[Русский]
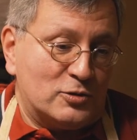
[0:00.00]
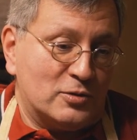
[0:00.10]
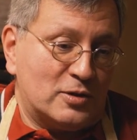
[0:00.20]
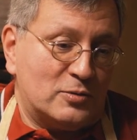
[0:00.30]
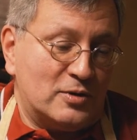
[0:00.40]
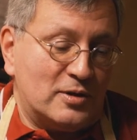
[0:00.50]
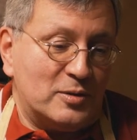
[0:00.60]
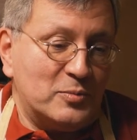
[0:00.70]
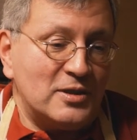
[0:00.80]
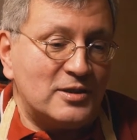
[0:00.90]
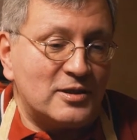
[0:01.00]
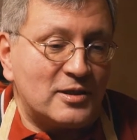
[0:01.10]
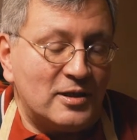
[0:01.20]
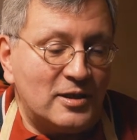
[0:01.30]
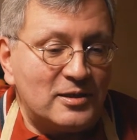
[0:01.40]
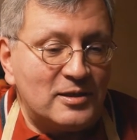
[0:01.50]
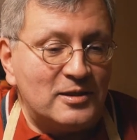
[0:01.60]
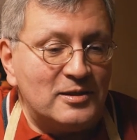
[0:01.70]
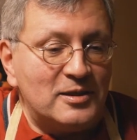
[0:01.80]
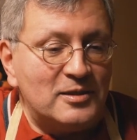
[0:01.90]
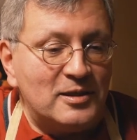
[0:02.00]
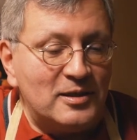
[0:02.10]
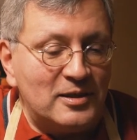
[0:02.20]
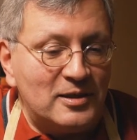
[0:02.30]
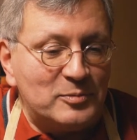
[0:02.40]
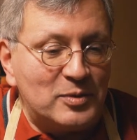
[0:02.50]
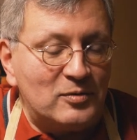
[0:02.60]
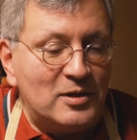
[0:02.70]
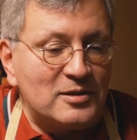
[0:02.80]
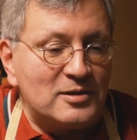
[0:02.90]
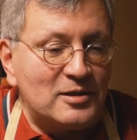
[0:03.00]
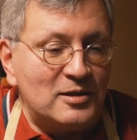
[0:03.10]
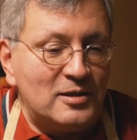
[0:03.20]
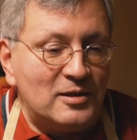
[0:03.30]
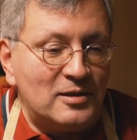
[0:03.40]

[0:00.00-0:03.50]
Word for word: Что такое мастер? Это надо отправляться